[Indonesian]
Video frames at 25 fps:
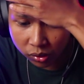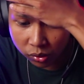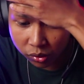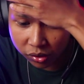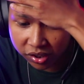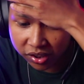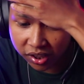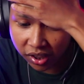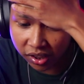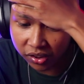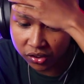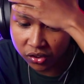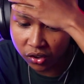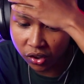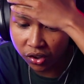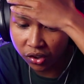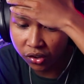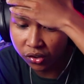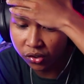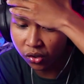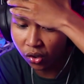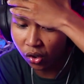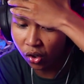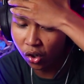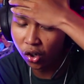itu di
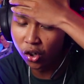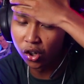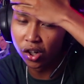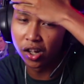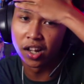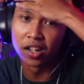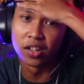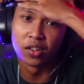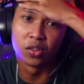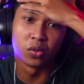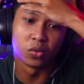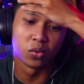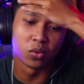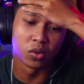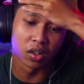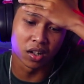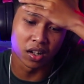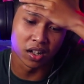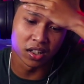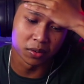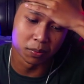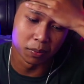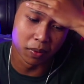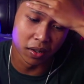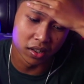sensor tolong ya itu
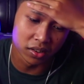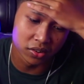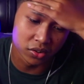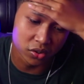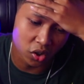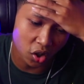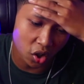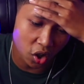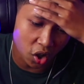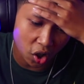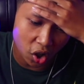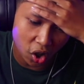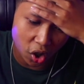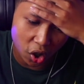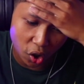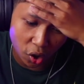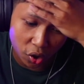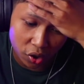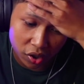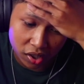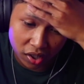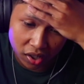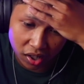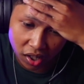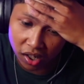keras banget
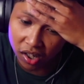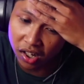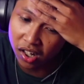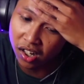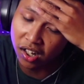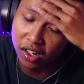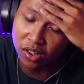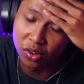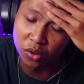coy gila gila